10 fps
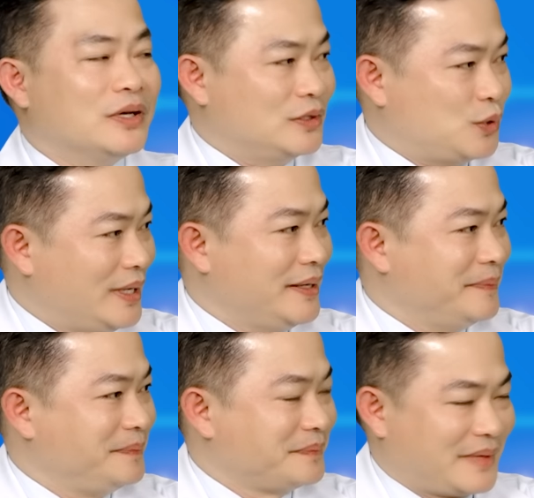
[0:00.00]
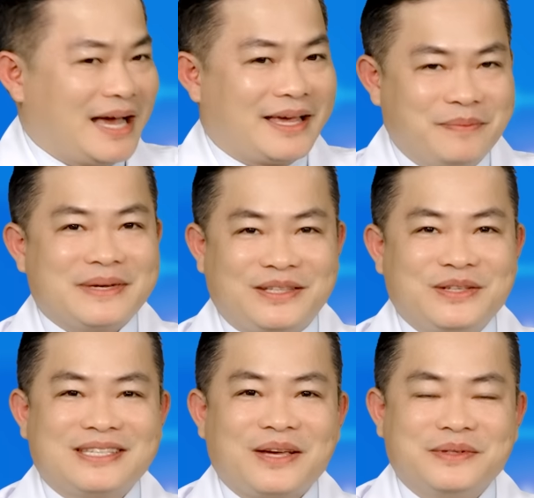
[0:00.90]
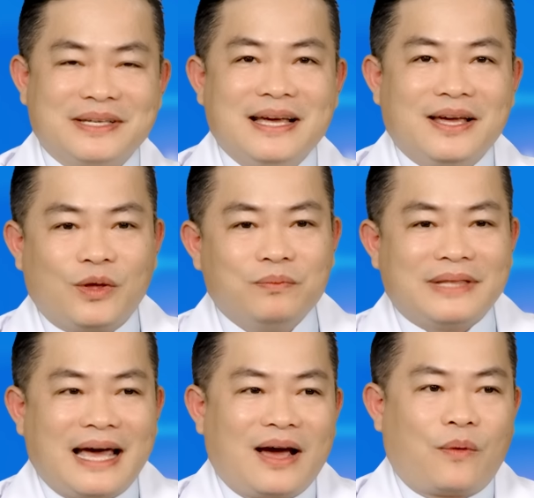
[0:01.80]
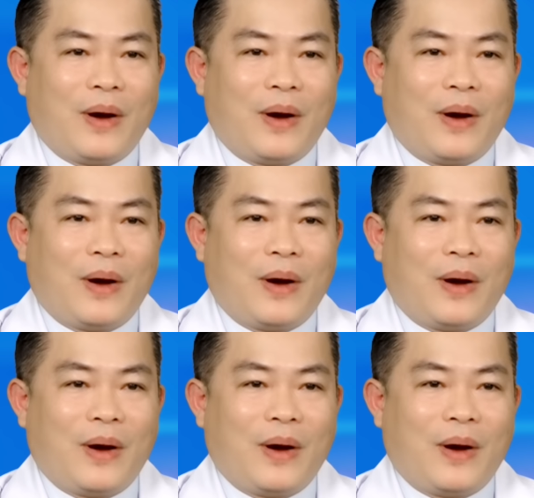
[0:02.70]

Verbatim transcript: thường xuyên, kiểm tra huyết áp. Chúng ta